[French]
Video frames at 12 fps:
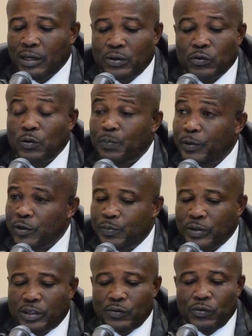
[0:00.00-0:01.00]
dans une
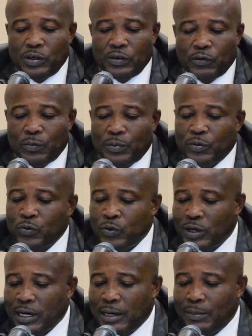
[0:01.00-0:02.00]
perspective de développement
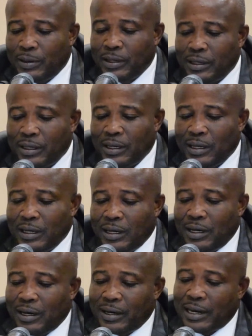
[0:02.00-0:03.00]
durable
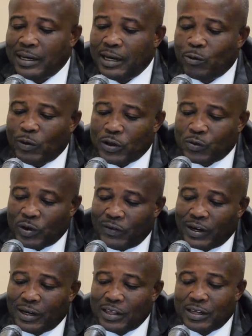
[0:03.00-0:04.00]
en adéquation
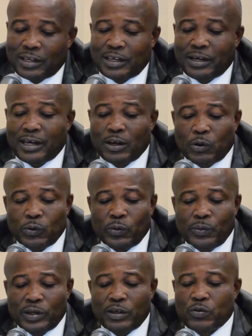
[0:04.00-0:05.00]
avec les intérêts
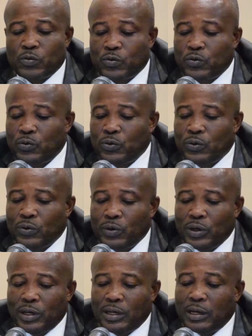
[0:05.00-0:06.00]
économiques et sociaux
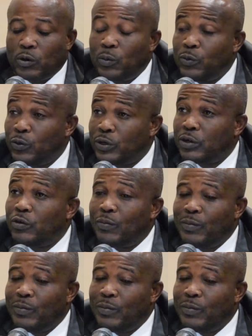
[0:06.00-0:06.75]
des communautés de